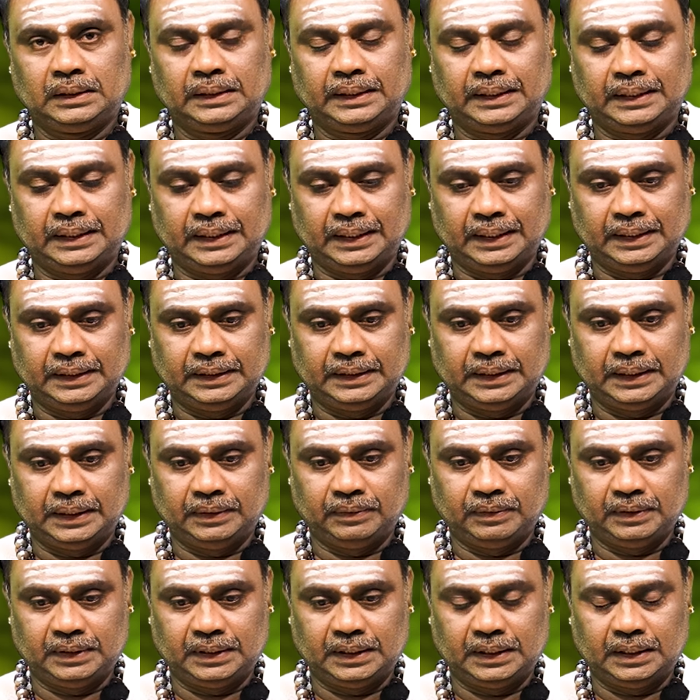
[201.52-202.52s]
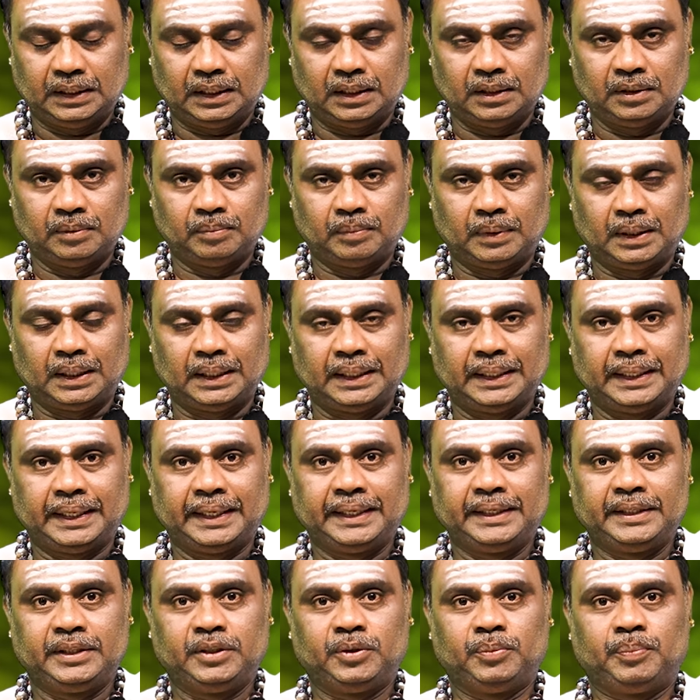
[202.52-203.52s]
ரெண்டாயிரத்தி இருபத்தி நாலு மாலை
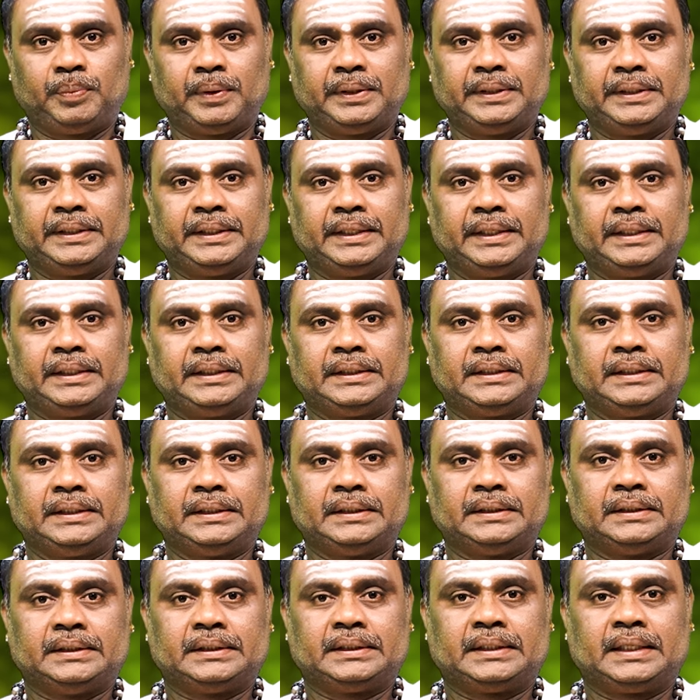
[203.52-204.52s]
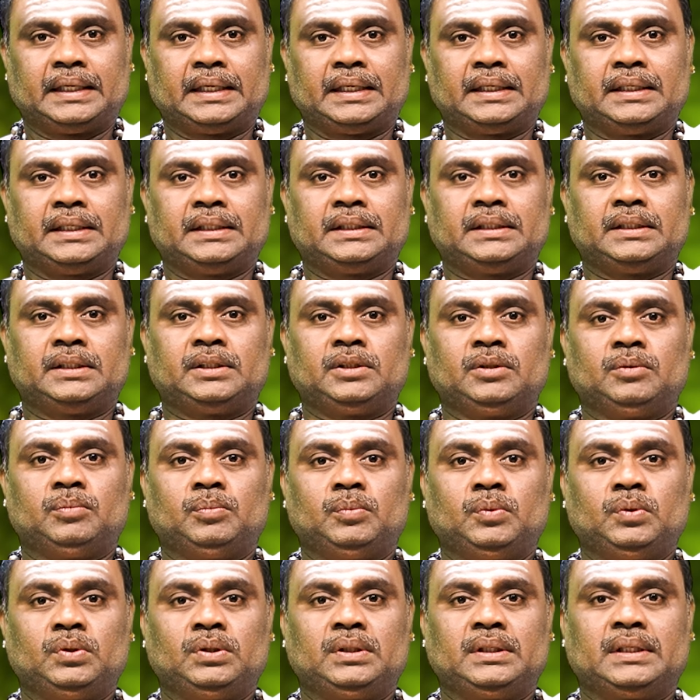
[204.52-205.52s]
ஐந்து பதினேழுக்கு கடகத்துக்கு
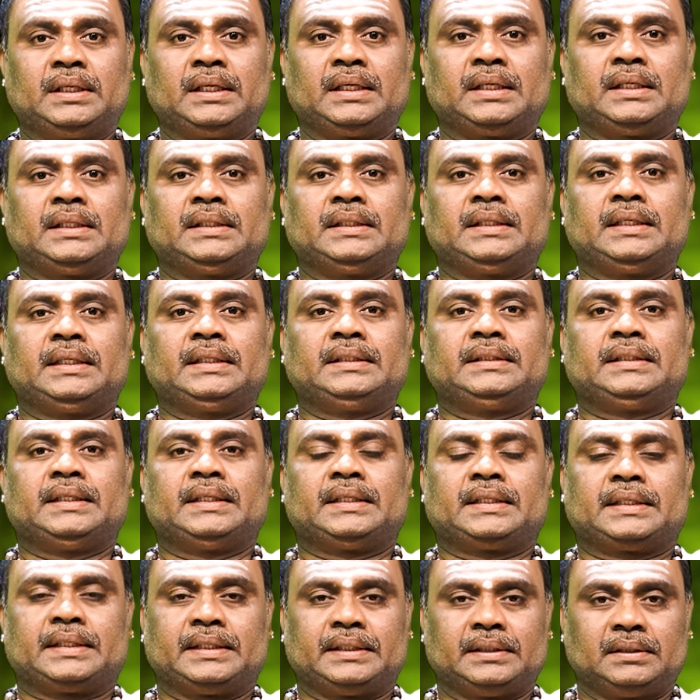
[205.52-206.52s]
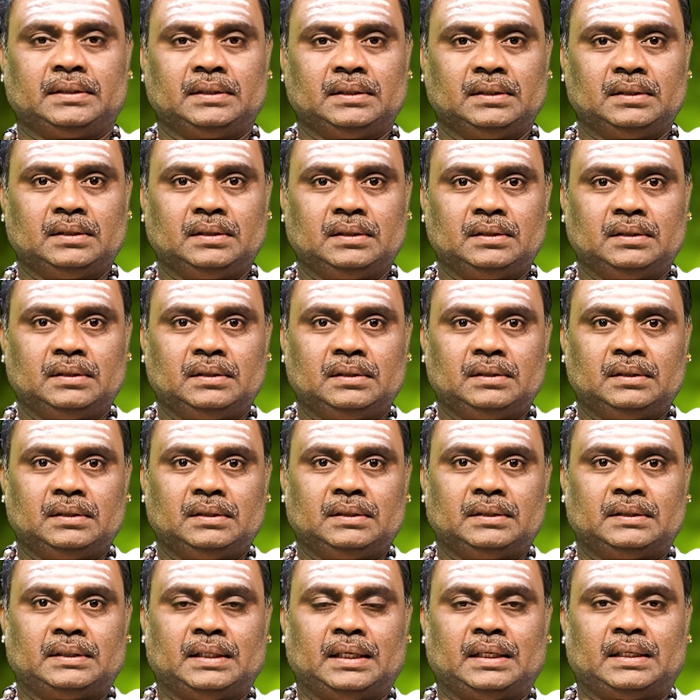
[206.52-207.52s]
மூன்று கிரக நிலை சேர்க்கை
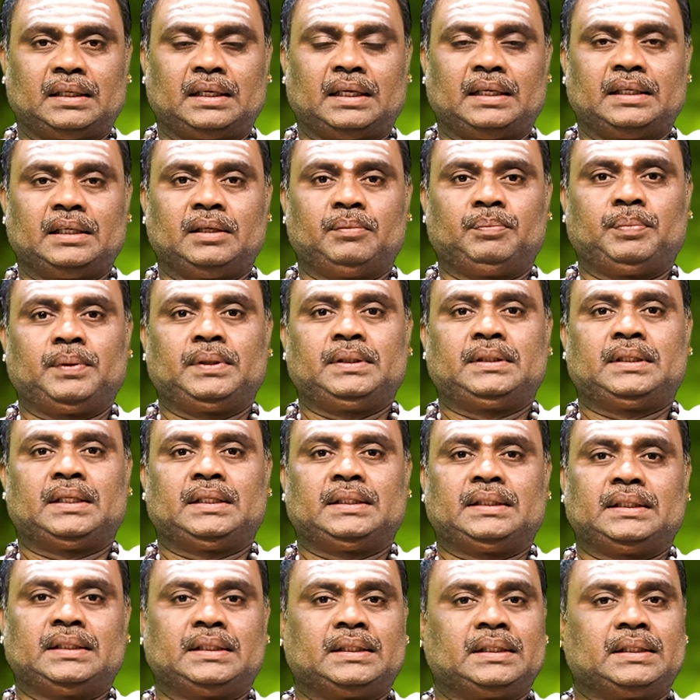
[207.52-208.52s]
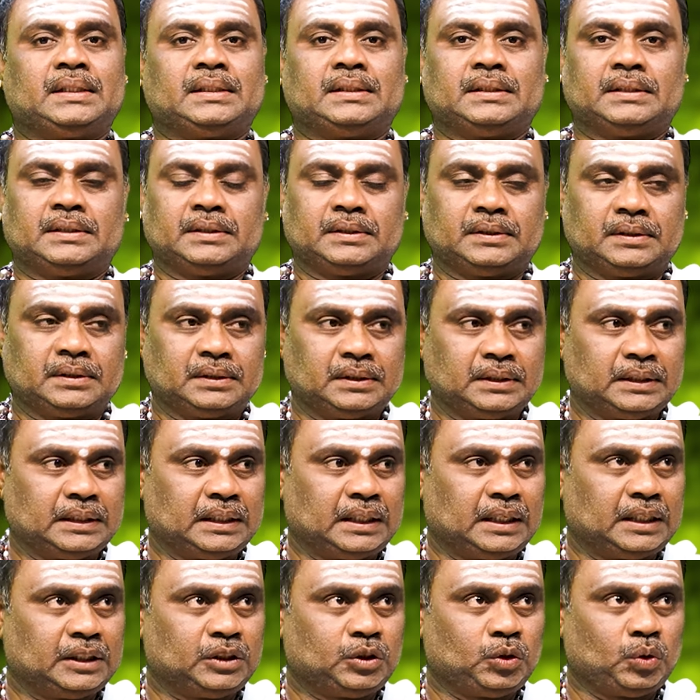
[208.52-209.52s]
சார் நான் எப்படி சார் இருக்கிறது
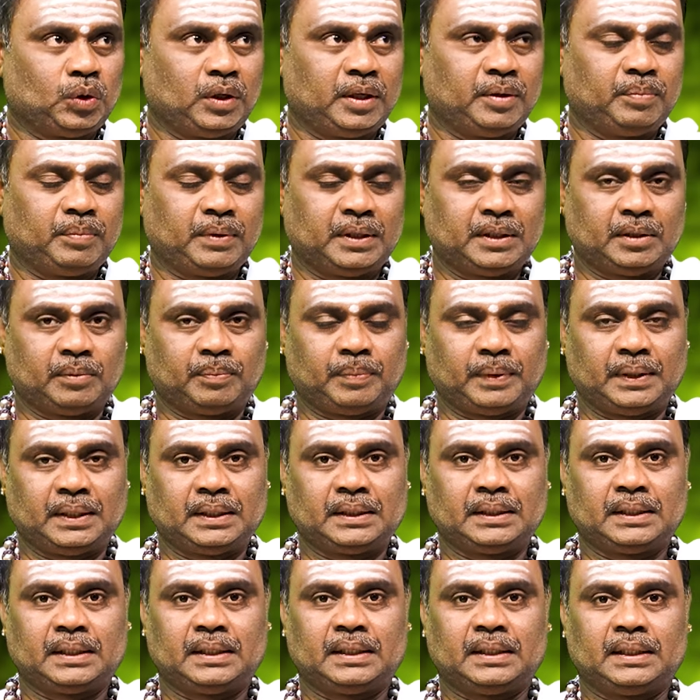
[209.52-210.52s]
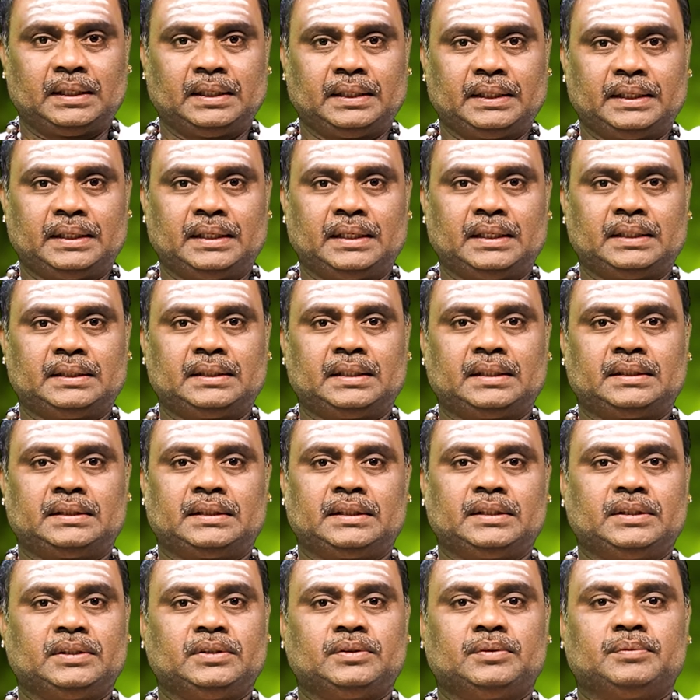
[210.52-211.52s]
இதில் ஜூலை மாத பலன்களில் என்ன சார்
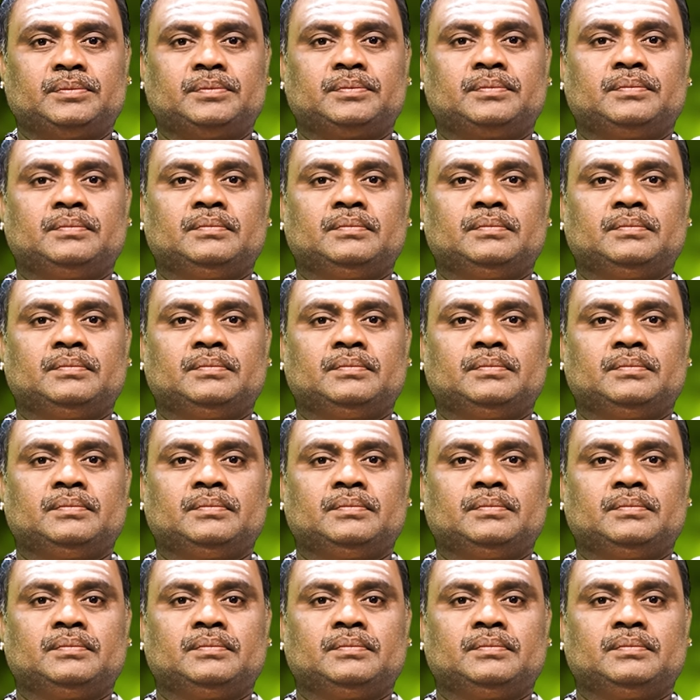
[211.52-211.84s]
செய்யும்